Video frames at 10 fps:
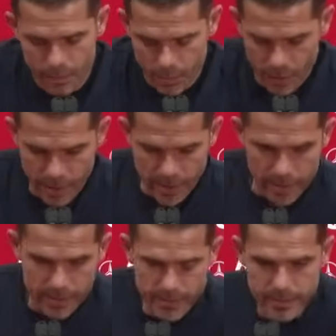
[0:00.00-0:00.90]

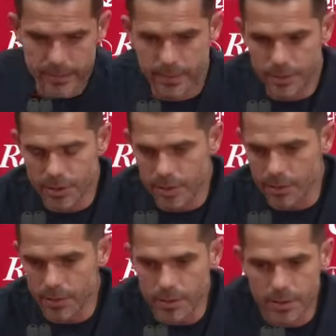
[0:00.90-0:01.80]
Buenas noches a
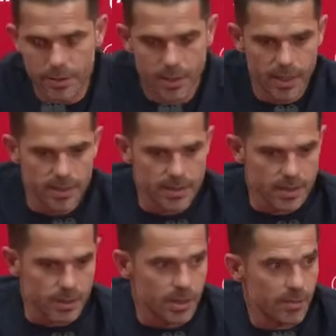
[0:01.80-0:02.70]
todos. La
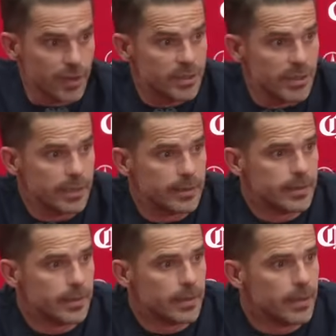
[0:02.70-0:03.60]
sensación de felicidad.
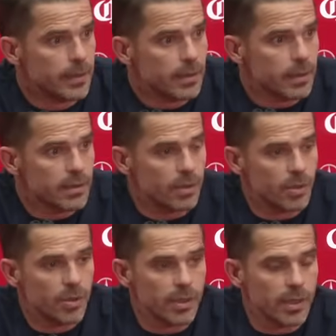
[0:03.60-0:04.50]

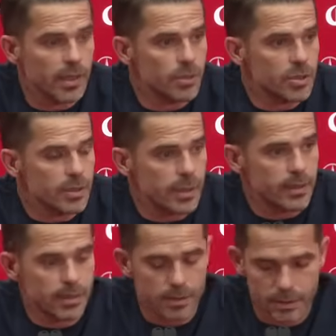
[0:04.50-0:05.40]
Estamos donde queremos
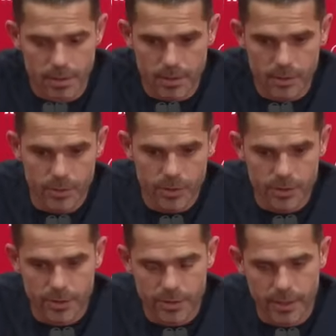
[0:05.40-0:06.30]
estar,
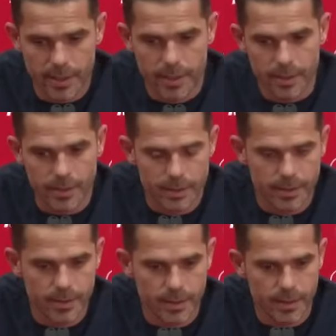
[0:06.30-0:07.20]
estamos en, la,
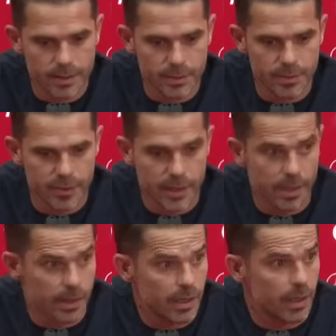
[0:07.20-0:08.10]
en, las
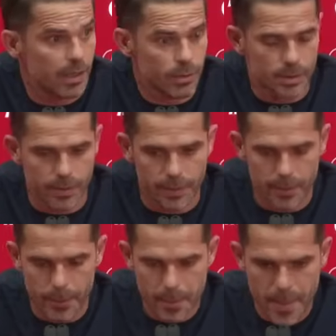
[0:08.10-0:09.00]
semifinales, que era nuestro
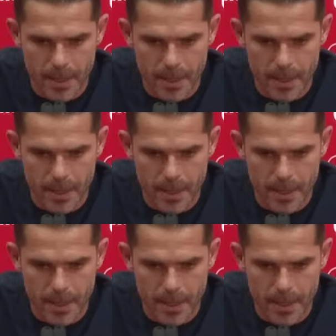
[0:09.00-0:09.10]
objetivo.